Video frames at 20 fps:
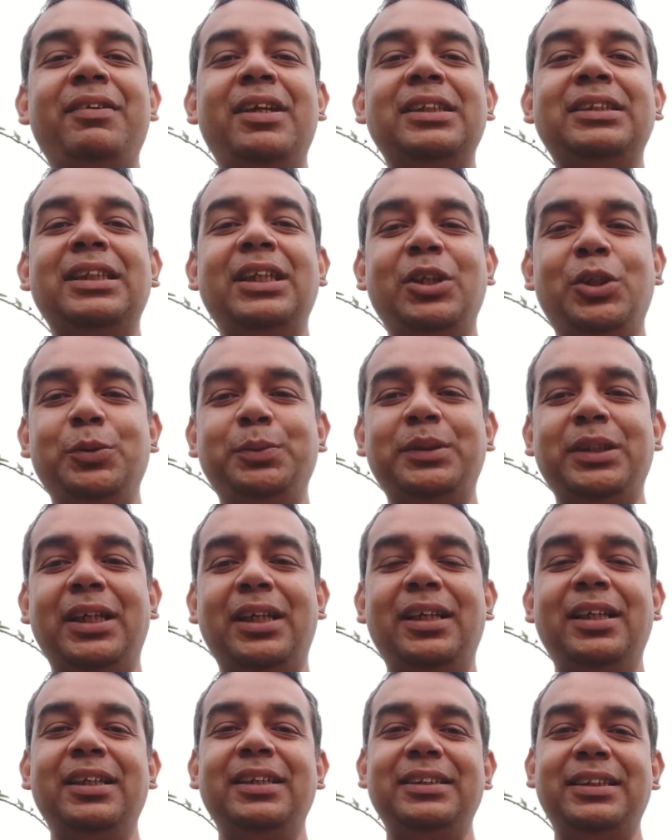फिल्म यूट्यूब
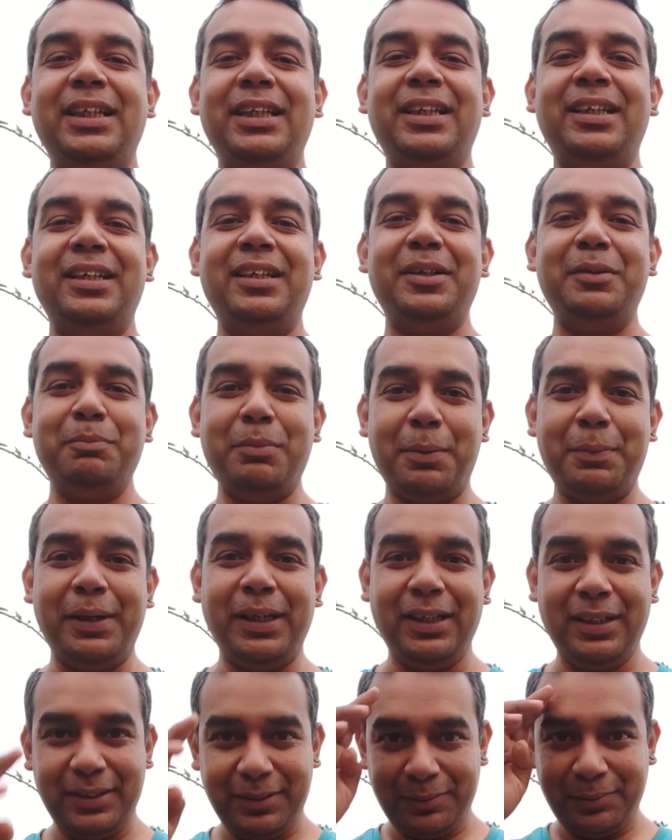चैनल टेक केयर बाय
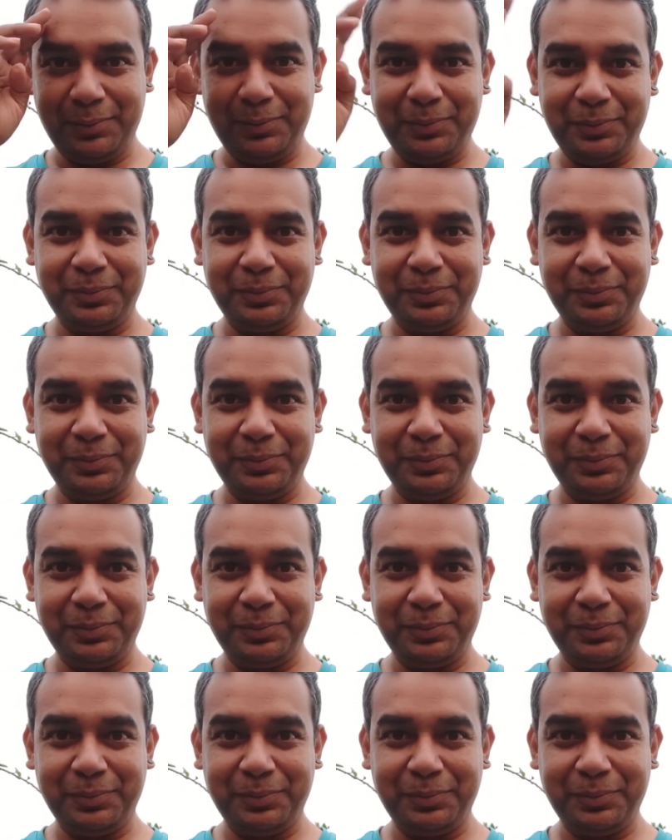बाय